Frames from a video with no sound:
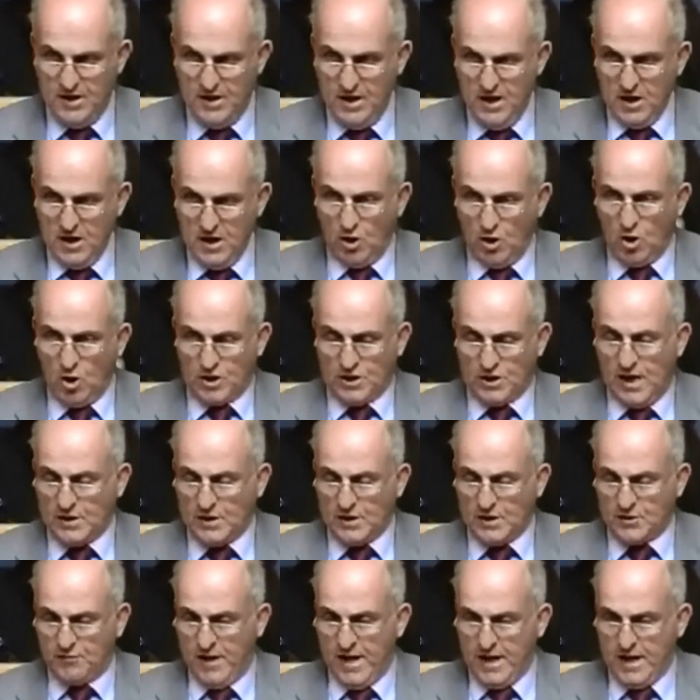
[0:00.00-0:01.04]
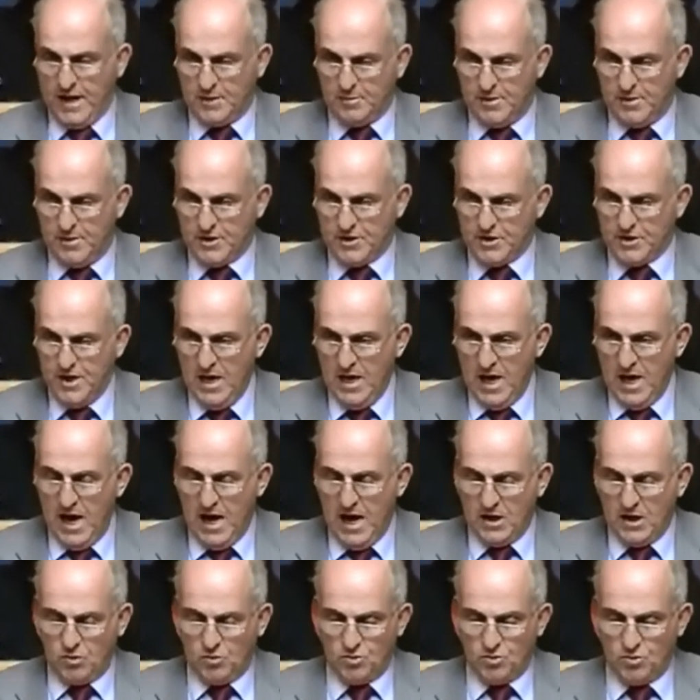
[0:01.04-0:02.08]
corta as verbas à
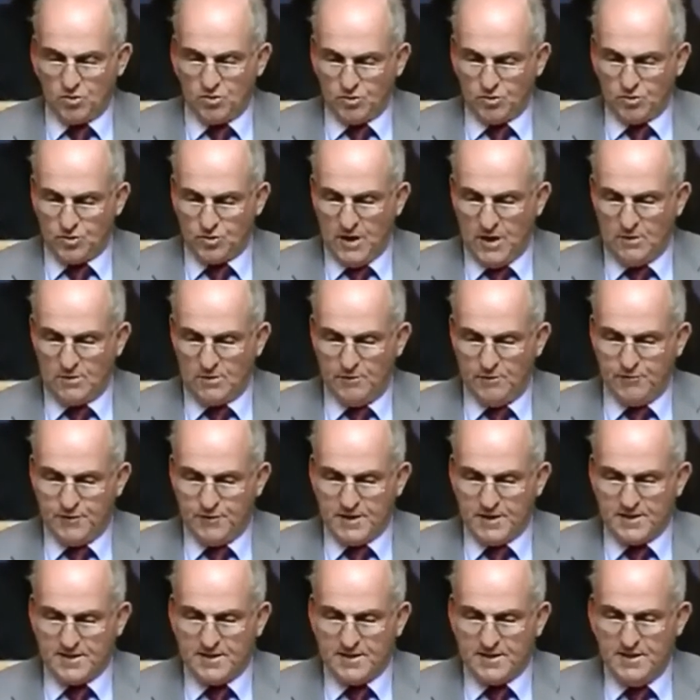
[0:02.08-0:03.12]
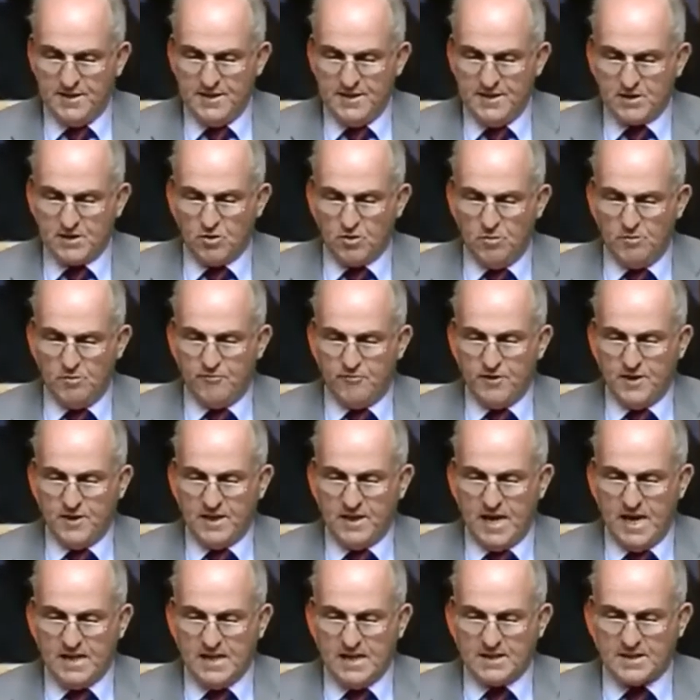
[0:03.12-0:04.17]
reconstrução da freguesia como
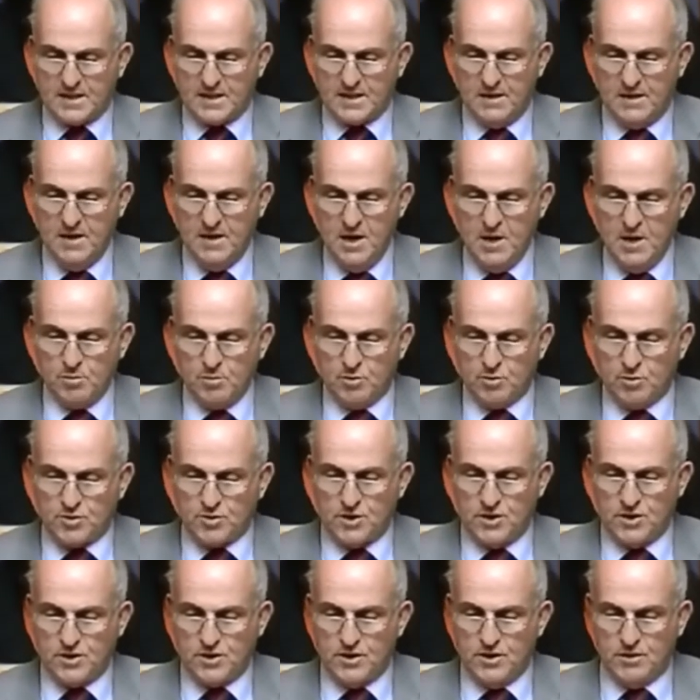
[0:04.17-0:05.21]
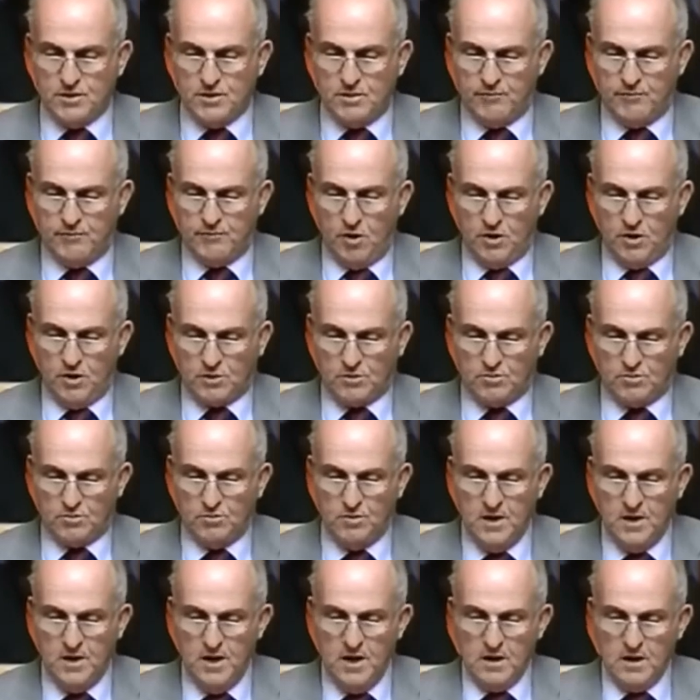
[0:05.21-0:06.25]
vingança pelo sentido de voto
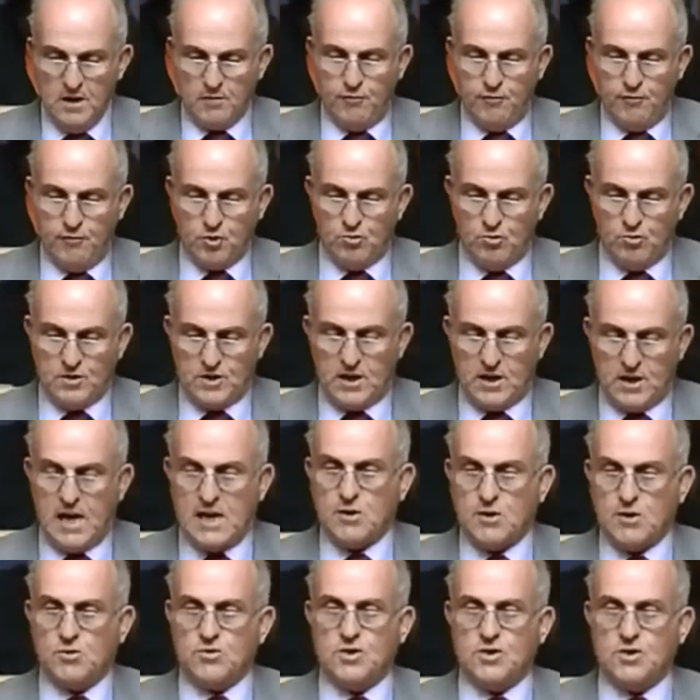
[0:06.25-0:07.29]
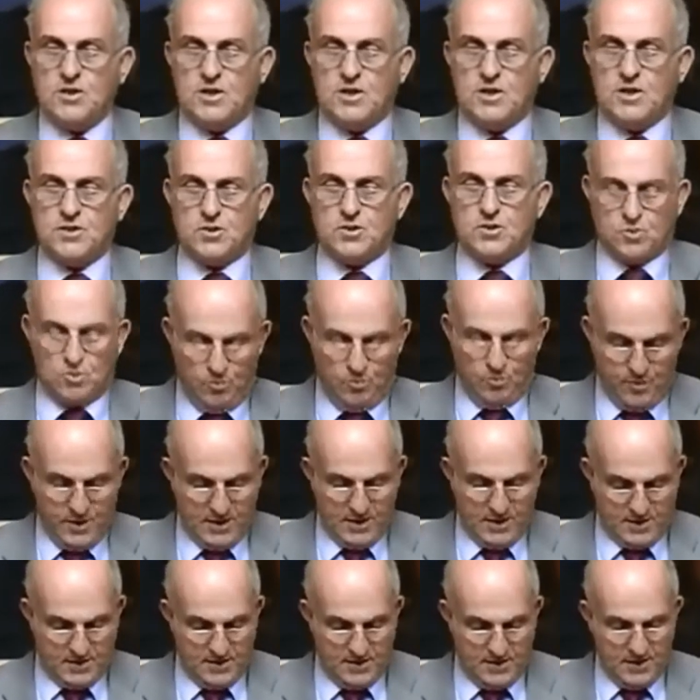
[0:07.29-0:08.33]
que foi contrário aos interesses do
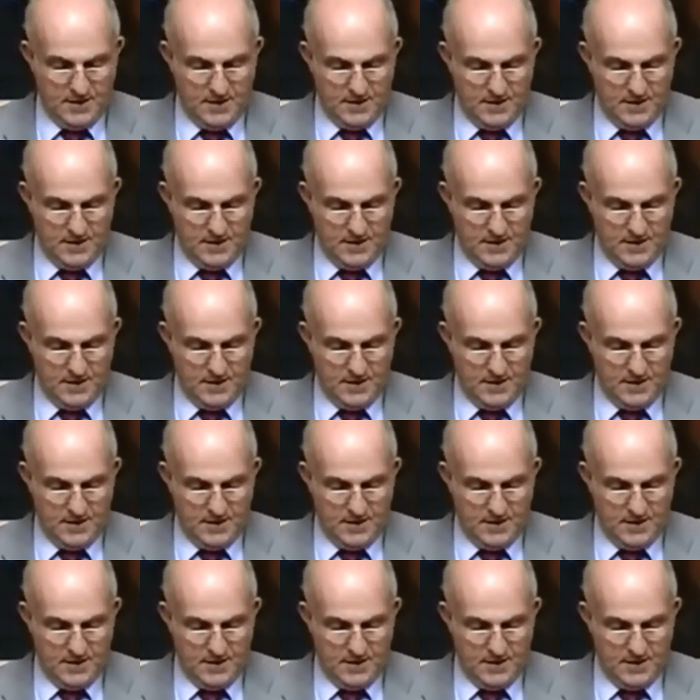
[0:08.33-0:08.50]
PSD